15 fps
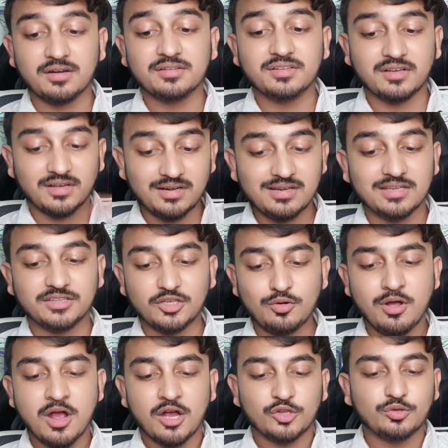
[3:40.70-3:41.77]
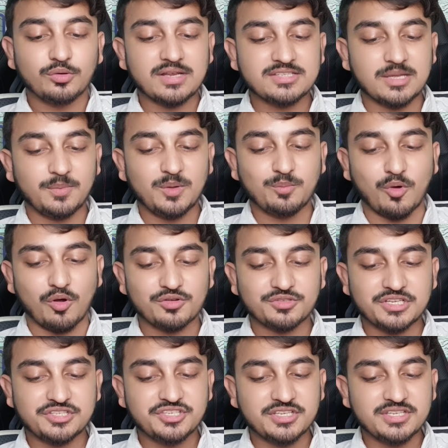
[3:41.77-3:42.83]
ट्रांजेक्शन कर लेते हो तो गाइस यहाँ पे बहुत
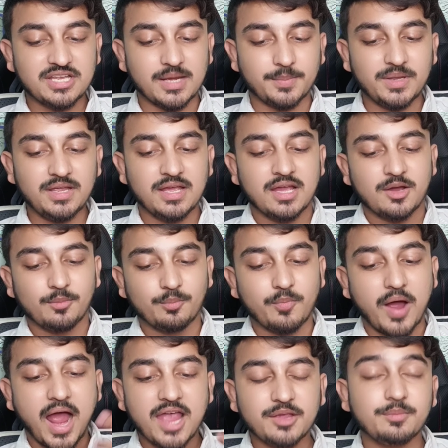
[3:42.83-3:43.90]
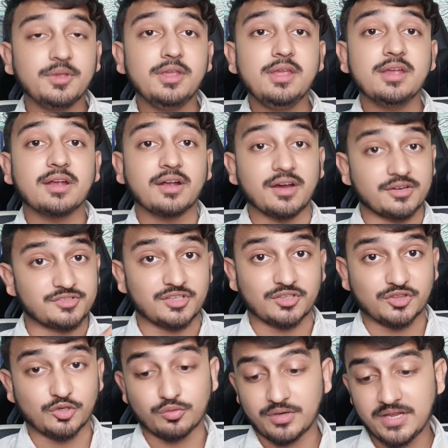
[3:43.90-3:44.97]
सारी चीज़ें यहाँ पे बाय भी कर
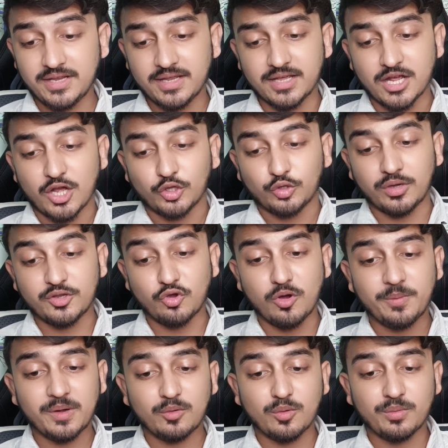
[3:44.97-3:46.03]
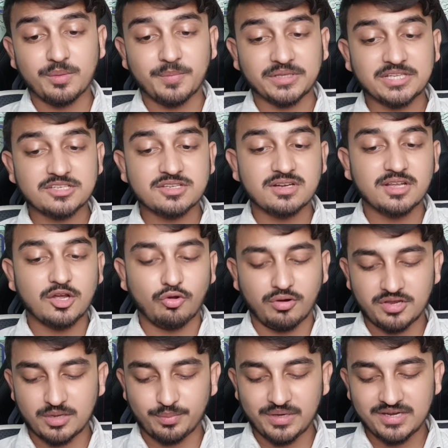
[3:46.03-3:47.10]
सकते हो ठीक है तो आई होप आपको भी पता चल गया
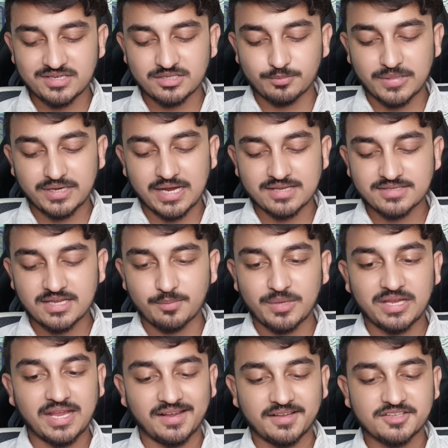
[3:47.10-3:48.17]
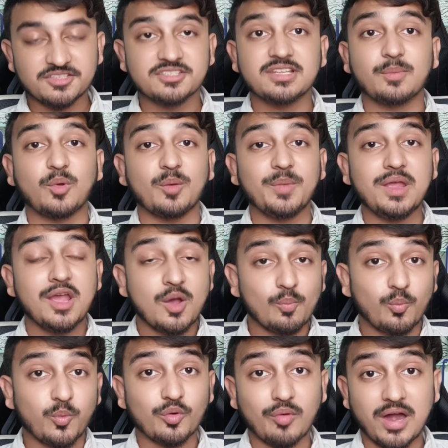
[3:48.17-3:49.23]
होगा कि एप्लीकेशन भाई कैसा है पे क्या क्या चीज़ आपको
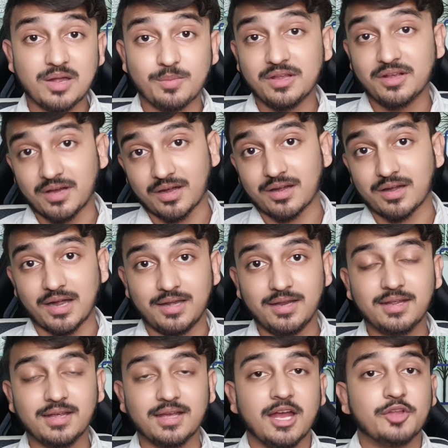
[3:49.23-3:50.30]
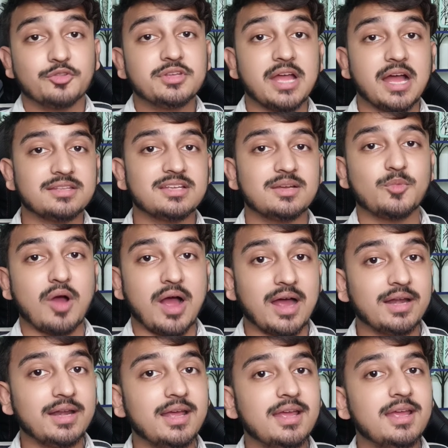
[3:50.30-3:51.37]
प्रोवाइड भाई कर रहा है ठीक है तो यहाँ से आपको
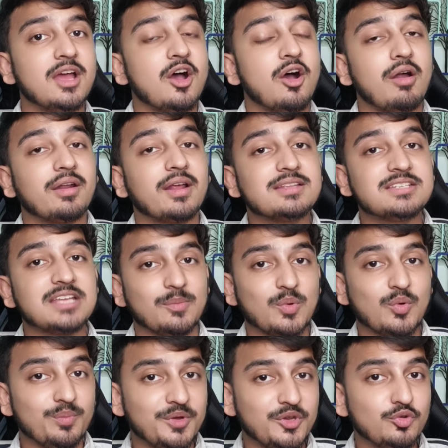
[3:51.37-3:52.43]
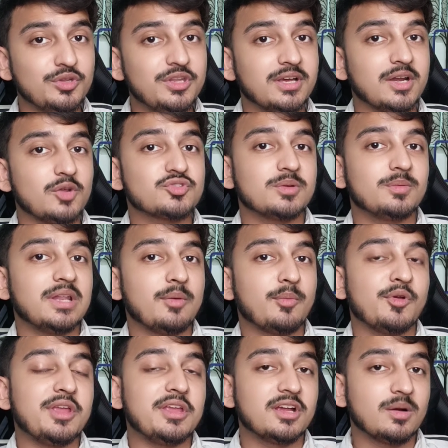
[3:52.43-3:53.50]
आना है और गाइस यहाँ पे को वीडियो देखना उसके बाद
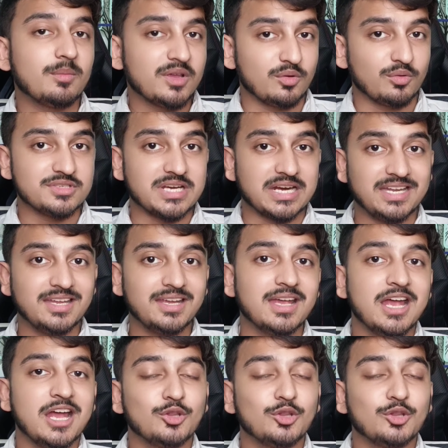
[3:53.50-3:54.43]
आपको इनकम भाई हो जाएगा ठीक है